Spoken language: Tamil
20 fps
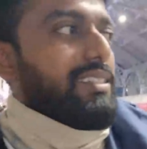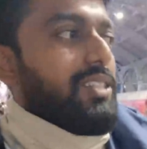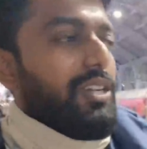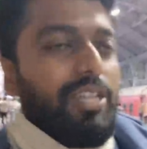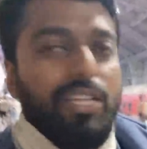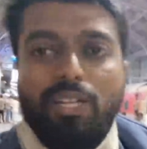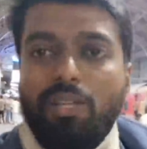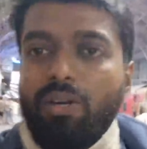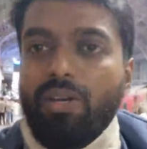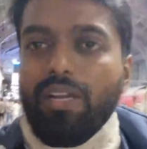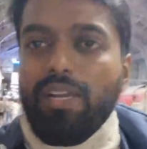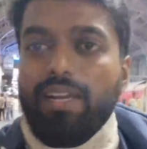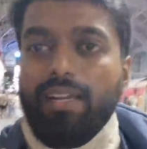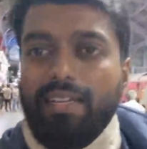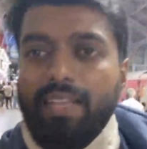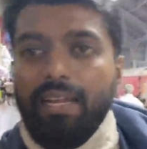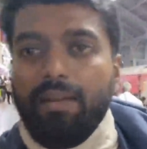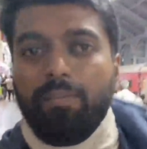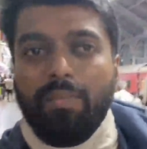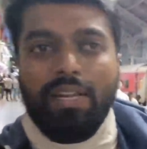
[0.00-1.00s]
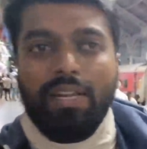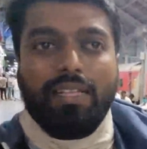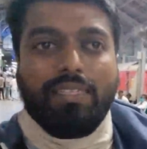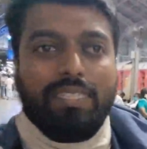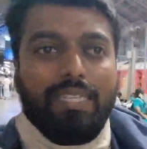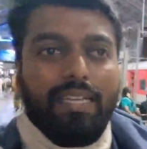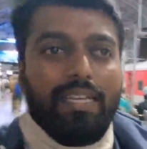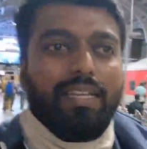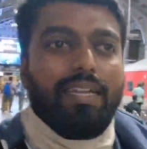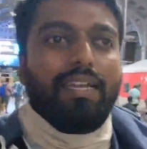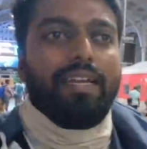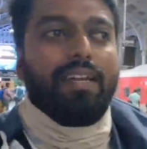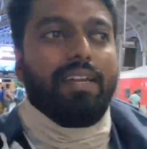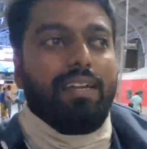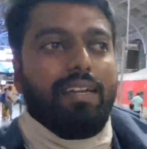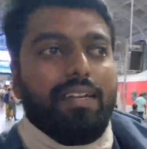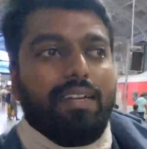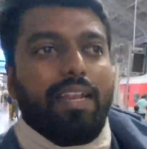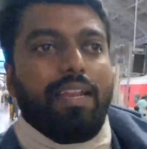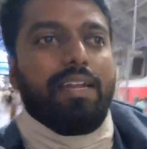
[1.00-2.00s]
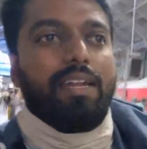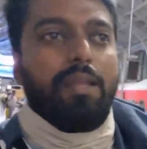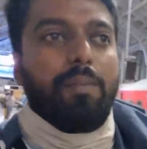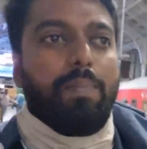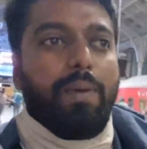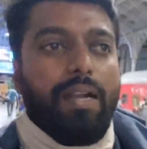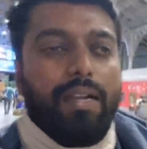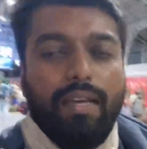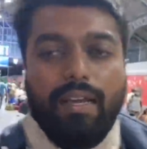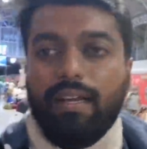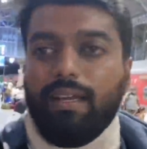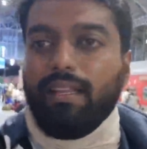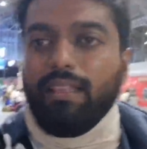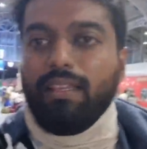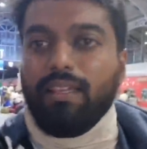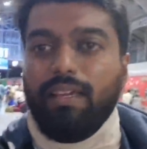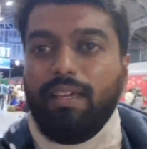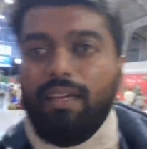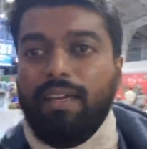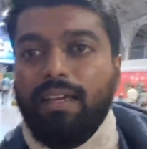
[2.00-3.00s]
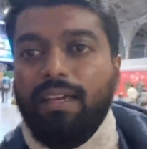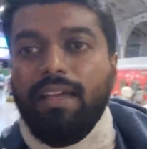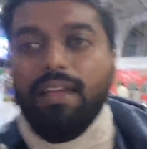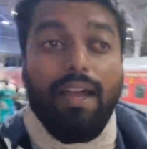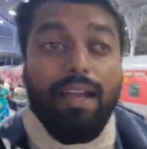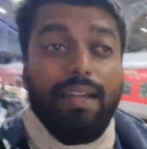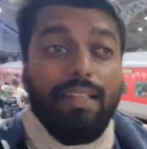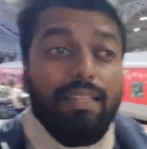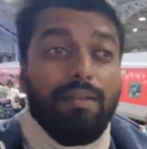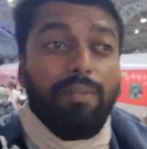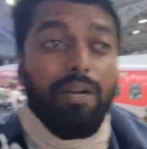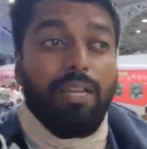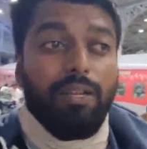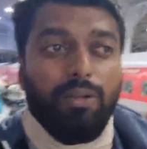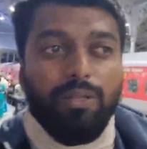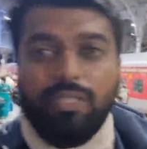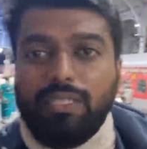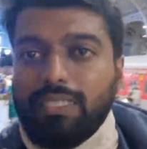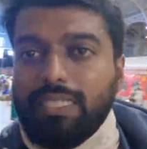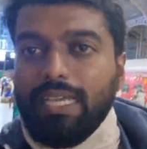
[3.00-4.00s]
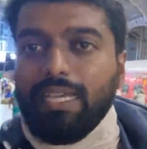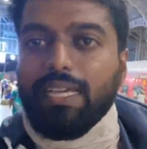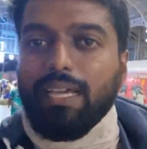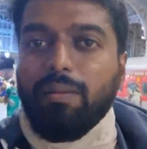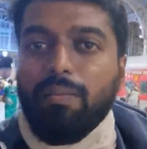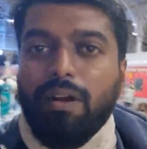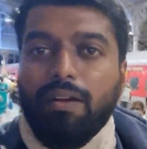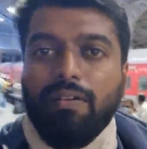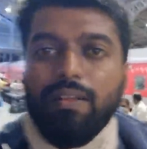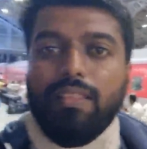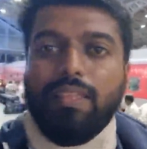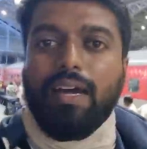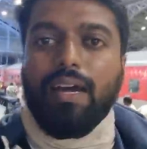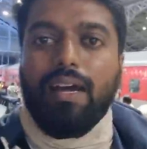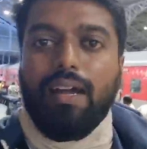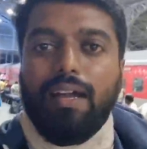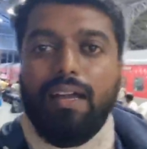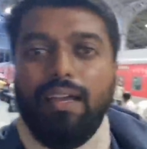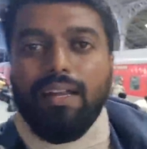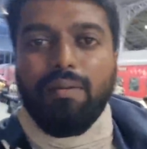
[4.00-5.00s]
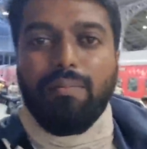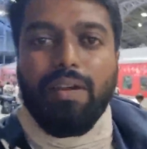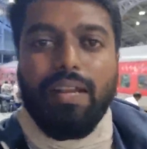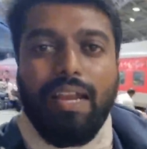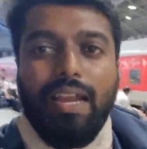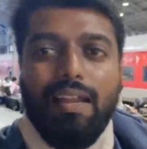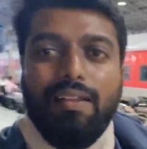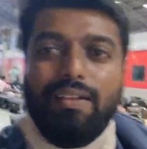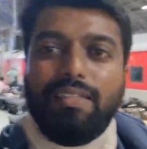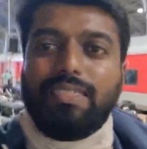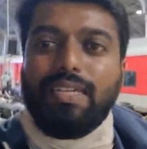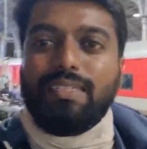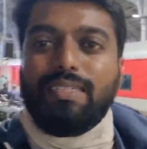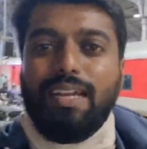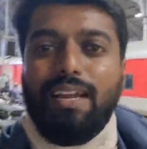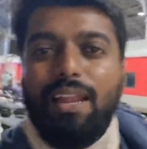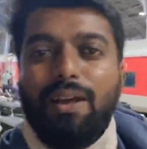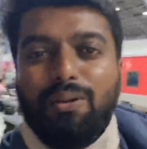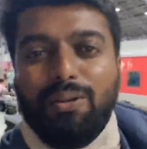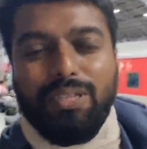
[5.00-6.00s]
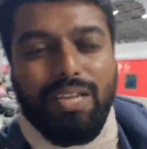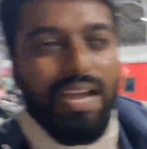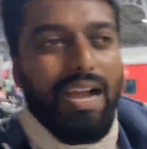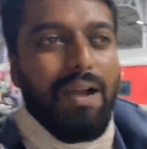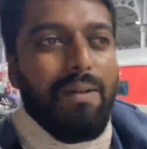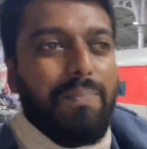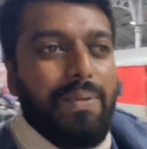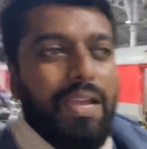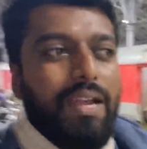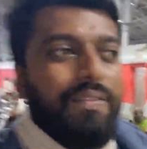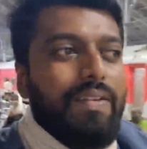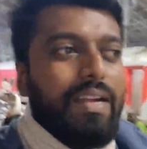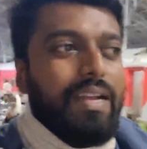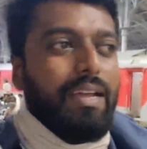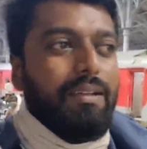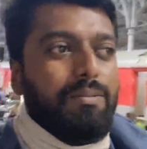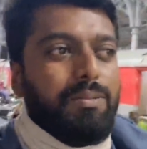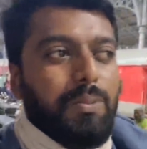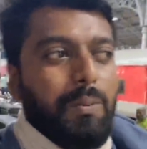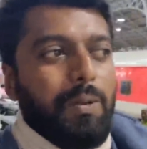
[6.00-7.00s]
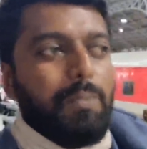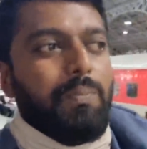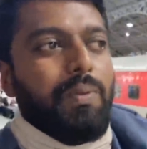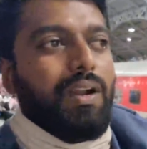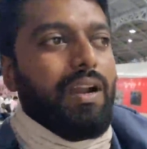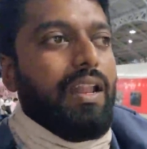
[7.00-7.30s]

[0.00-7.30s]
ஸோ இன்னொரு டென் மினிட்ஸ் இருக்குது ட்ரெயின் டிபார்ட் ஆகிறதுக்கு அண்ட் இந்த மாதிரி கொஞ்சம் சீக்கிரமாக வந்தால் நம்ம ரயில்வே ஸ்டேஷனில் கொஞ்சம் ஹாப்பியாகவே டைம் ஸ்பெண்ட்